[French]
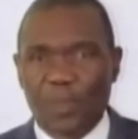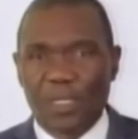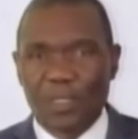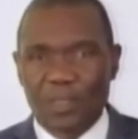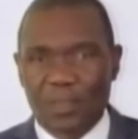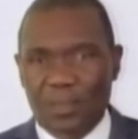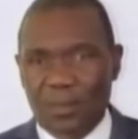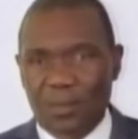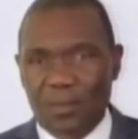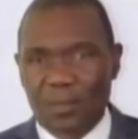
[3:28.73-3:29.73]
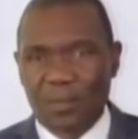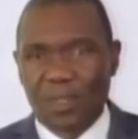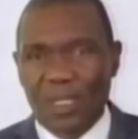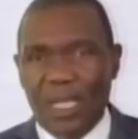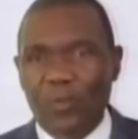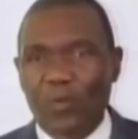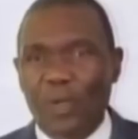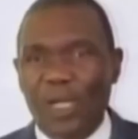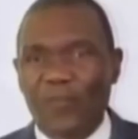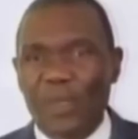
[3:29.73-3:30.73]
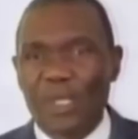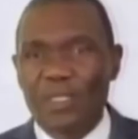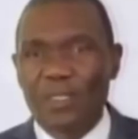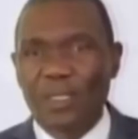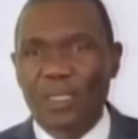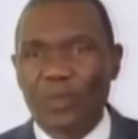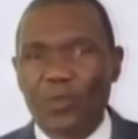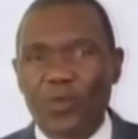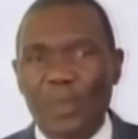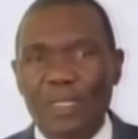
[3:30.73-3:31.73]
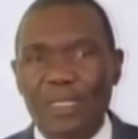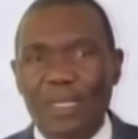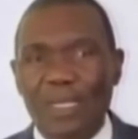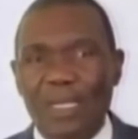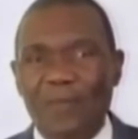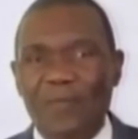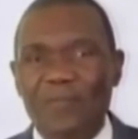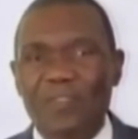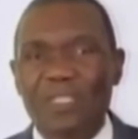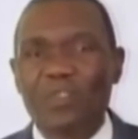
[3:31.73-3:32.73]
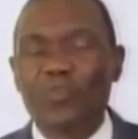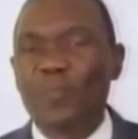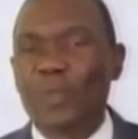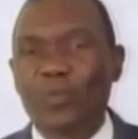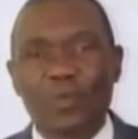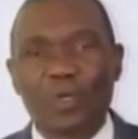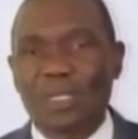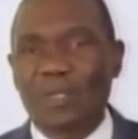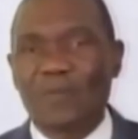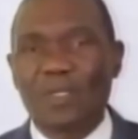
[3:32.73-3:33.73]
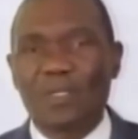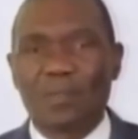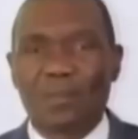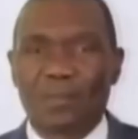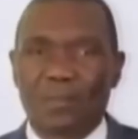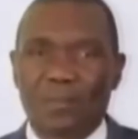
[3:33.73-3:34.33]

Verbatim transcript: Je pense à nos braves paysans qui ne demandent rien qu'à vivre dignement de leur travail.